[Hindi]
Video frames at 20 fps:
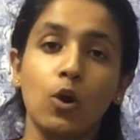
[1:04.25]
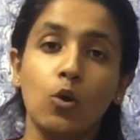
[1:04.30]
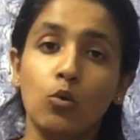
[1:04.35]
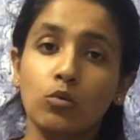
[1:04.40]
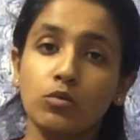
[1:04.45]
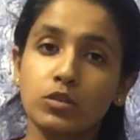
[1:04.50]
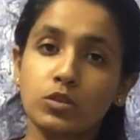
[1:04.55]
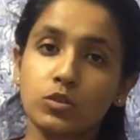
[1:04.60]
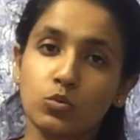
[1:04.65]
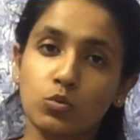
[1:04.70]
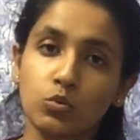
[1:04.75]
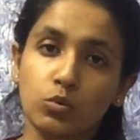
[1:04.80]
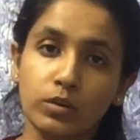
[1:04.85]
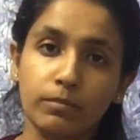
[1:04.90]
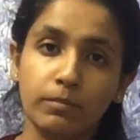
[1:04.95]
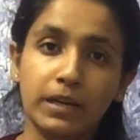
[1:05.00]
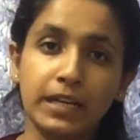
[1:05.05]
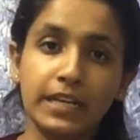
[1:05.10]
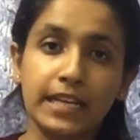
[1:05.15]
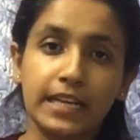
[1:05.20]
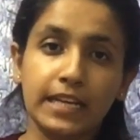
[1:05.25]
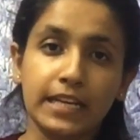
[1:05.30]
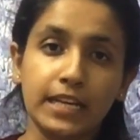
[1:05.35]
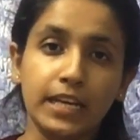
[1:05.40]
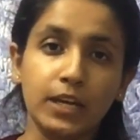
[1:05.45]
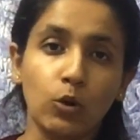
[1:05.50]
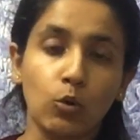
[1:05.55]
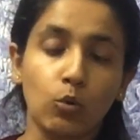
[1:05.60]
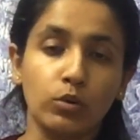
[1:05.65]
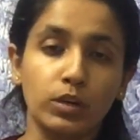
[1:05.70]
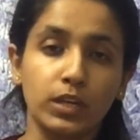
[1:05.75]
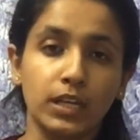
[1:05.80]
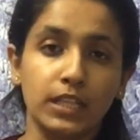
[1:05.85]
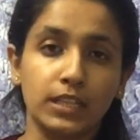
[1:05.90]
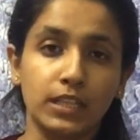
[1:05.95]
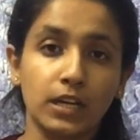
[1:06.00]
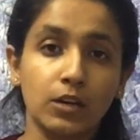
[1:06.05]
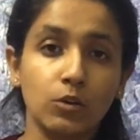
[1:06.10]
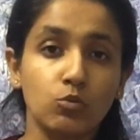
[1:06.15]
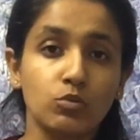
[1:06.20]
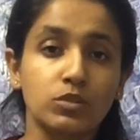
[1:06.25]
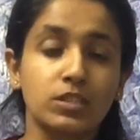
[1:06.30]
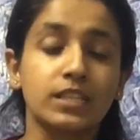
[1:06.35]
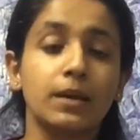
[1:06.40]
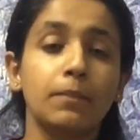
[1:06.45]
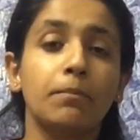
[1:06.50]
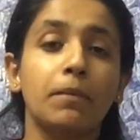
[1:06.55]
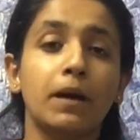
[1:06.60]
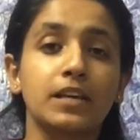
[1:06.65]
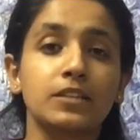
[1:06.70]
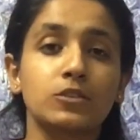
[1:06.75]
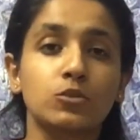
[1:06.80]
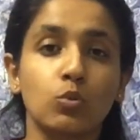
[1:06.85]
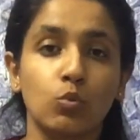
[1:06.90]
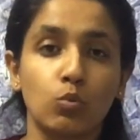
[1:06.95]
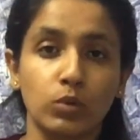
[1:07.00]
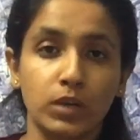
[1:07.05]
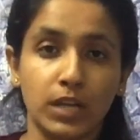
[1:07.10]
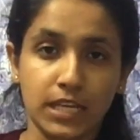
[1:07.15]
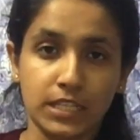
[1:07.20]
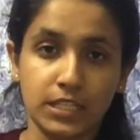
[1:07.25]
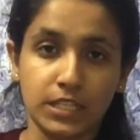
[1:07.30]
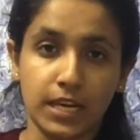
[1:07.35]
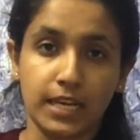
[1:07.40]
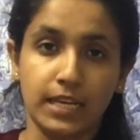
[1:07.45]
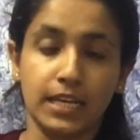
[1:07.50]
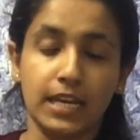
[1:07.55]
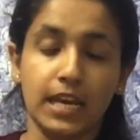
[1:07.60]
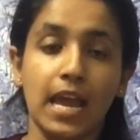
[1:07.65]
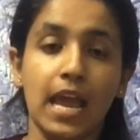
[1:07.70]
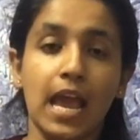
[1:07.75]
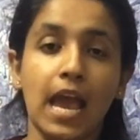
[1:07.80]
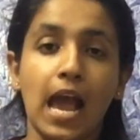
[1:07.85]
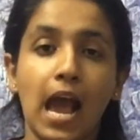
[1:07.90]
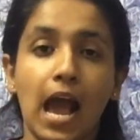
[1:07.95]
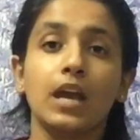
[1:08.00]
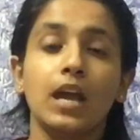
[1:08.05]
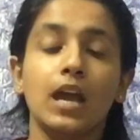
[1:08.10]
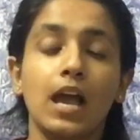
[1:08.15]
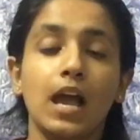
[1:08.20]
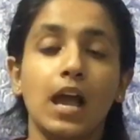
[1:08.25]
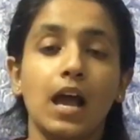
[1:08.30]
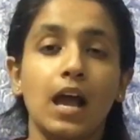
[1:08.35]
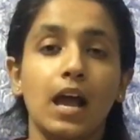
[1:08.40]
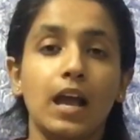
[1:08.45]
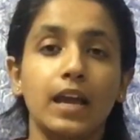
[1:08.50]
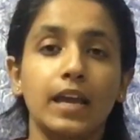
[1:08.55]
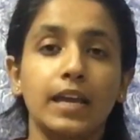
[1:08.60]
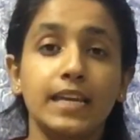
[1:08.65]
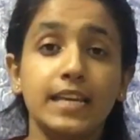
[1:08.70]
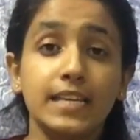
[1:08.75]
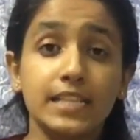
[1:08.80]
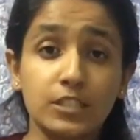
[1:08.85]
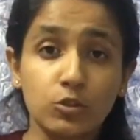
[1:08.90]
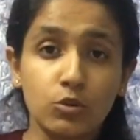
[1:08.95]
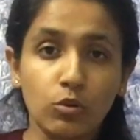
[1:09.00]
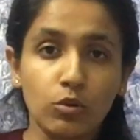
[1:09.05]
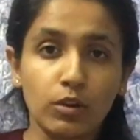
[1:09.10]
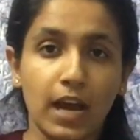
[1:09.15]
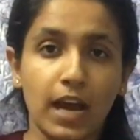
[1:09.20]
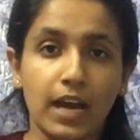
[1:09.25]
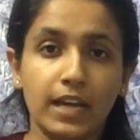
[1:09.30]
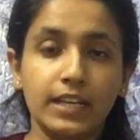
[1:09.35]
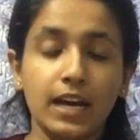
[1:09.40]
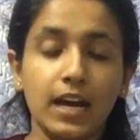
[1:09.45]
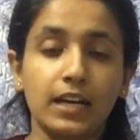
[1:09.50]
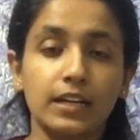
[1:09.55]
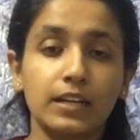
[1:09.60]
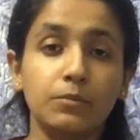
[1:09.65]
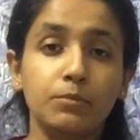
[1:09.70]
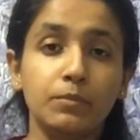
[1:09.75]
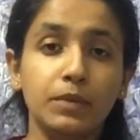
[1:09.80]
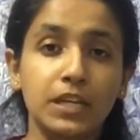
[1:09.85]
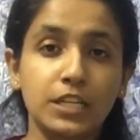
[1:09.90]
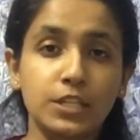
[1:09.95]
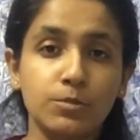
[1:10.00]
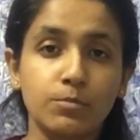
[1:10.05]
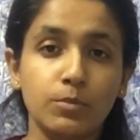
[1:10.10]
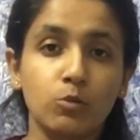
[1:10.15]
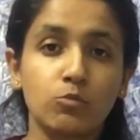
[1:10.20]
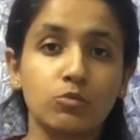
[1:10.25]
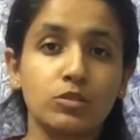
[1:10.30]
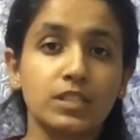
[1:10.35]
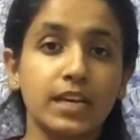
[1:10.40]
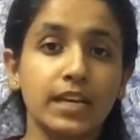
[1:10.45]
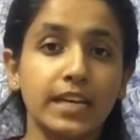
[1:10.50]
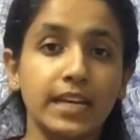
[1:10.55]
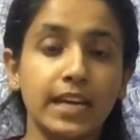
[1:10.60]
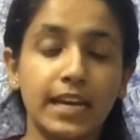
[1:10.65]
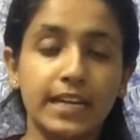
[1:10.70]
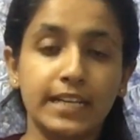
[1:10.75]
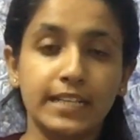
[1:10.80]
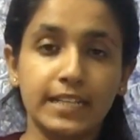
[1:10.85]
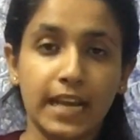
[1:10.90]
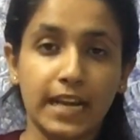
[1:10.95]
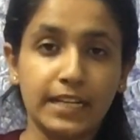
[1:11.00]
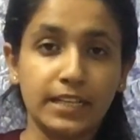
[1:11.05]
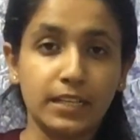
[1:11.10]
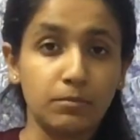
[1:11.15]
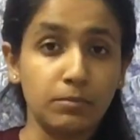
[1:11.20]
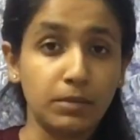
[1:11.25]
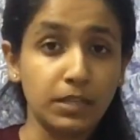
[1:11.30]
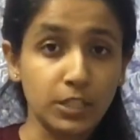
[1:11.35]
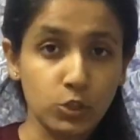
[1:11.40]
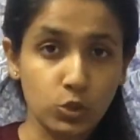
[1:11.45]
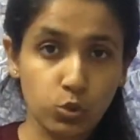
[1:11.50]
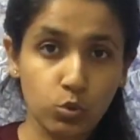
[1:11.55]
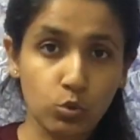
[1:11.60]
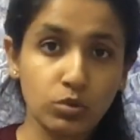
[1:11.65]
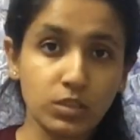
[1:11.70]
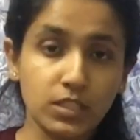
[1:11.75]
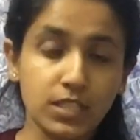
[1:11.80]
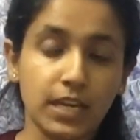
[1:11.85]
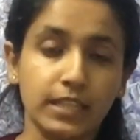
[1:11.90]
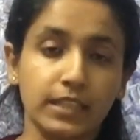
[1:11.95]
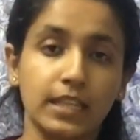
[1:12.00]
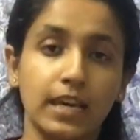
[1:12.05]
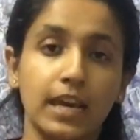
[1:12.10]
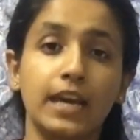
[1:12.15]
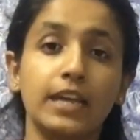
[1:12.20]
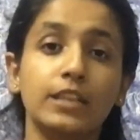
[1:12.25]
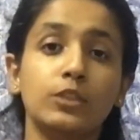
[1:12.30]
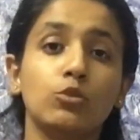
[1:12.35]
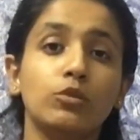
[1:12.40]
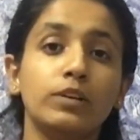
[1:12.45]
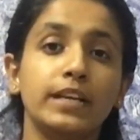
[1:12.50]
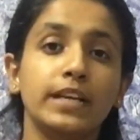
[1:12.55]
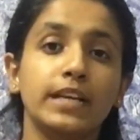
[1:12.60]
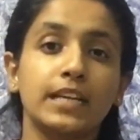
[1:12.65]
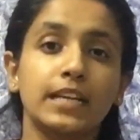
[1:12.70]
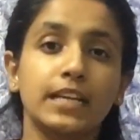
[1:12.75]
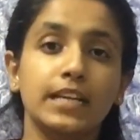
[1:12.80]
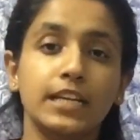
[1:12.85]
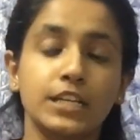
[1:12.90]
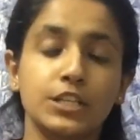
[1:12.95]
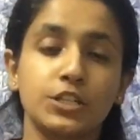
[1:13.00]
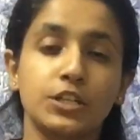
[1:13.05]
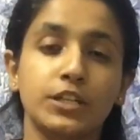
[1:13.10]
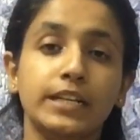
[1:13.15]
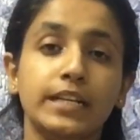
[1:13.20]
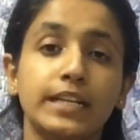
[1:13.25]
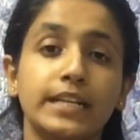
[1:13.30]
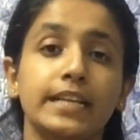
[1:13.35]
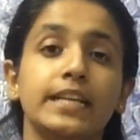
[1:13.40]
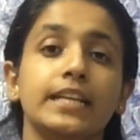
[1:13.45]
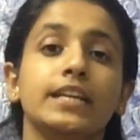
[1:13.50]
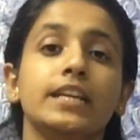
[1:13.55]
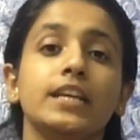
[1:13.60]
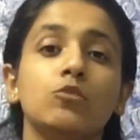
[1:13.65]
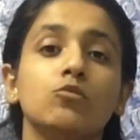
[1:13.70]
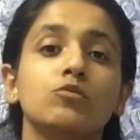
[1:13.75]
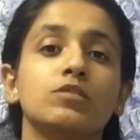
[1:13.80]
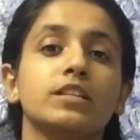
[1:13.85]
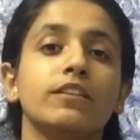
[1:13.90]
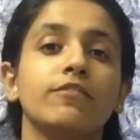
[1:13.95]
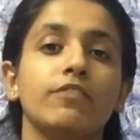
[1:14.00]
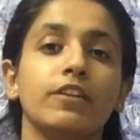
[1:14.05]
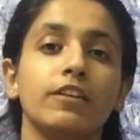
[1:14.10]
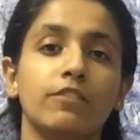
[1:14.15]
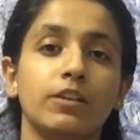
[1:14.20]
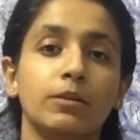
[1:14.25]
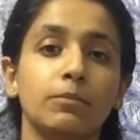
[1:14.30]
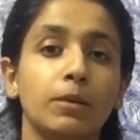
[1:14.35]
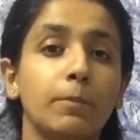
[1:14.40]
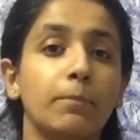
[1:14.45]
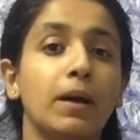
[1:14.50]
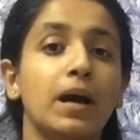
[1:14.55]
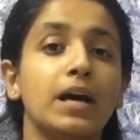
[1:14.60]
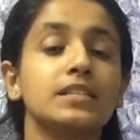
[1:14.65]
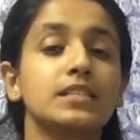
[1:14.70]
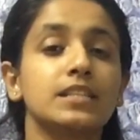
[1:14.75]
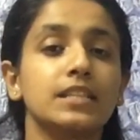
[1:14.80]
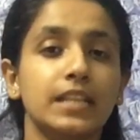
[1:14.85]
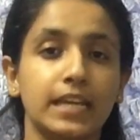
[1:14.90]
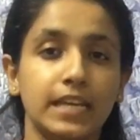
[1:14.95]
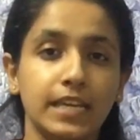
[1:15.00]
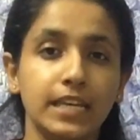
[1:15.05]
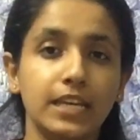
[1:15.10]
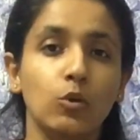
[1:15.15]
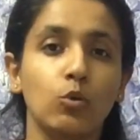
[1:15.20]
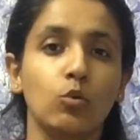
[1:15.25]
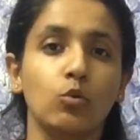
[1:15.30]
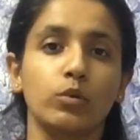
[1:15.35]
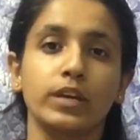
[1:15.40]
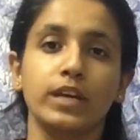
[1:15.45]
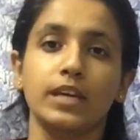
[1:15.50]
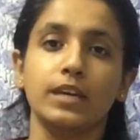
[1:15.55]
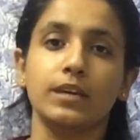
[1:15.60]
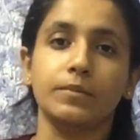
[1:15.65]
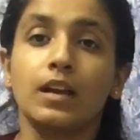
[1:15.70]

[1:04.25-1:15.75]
उस सूट में डिक्री होने तक उसके पास होना चाहिए इस दौरान अगर बीच में उसका ये एंटाइटलमेंट छूट जाता है तो डिक्लेरेशन की डिग्री उसके फेवर में पास नहीं होगी